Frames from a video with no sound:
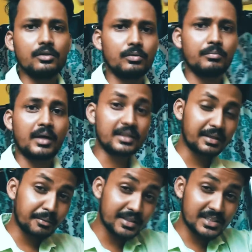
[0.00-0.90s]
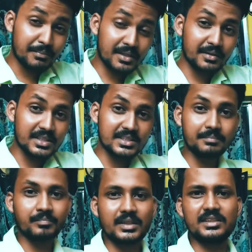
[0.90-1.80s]
তো মাথাটা এভাবে চেপে রেখেছি
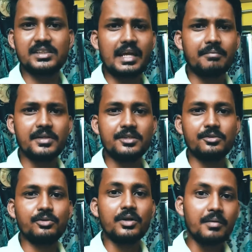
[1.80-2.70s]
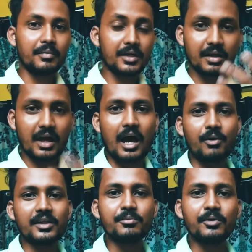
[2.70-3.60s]
স্ট্র্যাপ নেই তো মানে
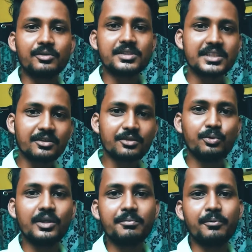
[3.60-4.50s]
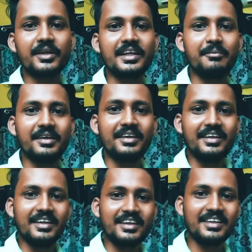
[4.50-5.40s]
হাওয়াতে মনে হচ্ছে যেন খুলে পড়ে যাবে
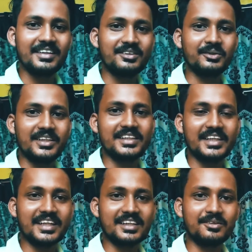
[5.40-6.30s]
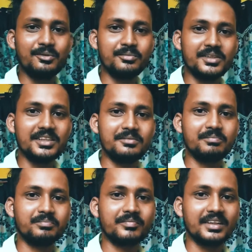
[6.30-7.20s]
তো এটা একটা খুবই
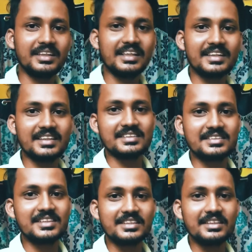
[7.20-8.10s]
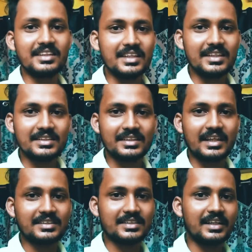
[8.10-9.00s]
হিলারিয়াস থিং যেটা
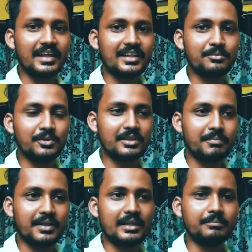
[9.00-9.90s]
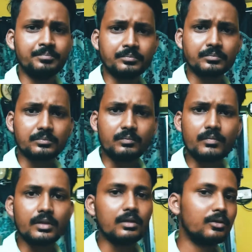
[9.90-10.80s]
আজকের রাইডের মধ্যে পেলাম
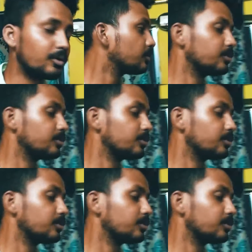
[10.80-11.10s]
তো